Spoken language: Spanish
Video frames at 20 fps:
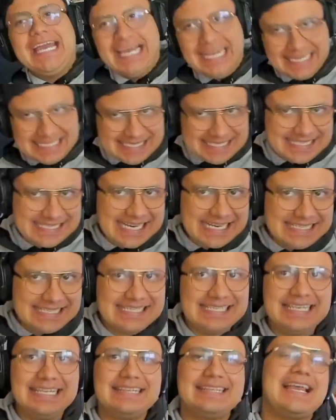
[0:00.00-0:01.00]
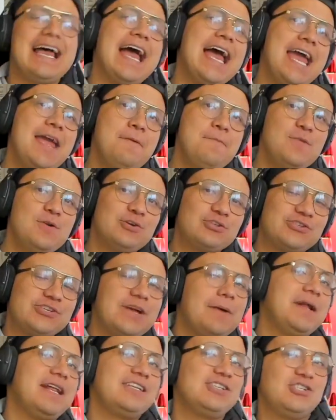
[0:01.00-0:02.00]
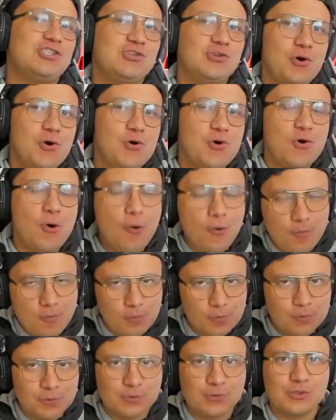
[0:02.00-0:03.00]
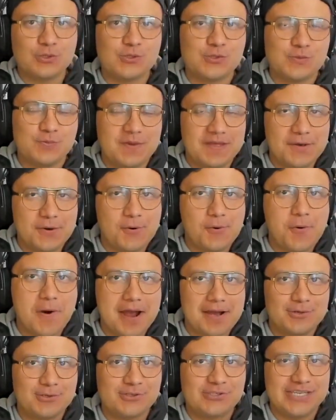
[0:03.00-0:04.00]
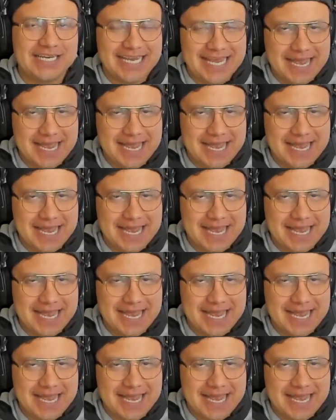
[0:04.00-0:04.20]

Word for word: El Sexy Time nos abrazó con muchos videojuegos y